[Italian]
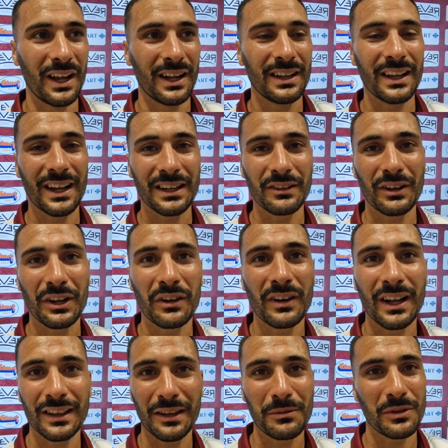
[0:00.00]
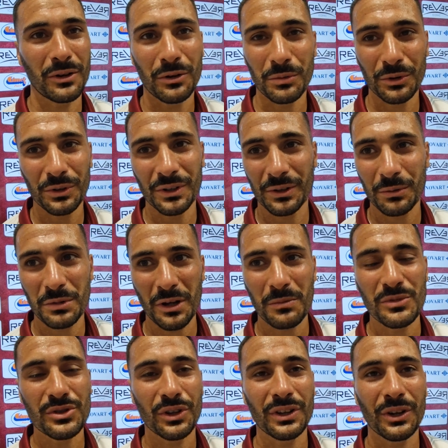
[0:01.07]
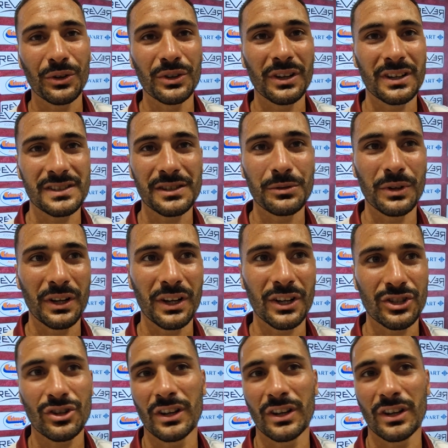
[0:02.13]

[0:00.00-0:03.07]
gli anni vanno avanti come ho detto prima bisogna godersi quelli che c'è,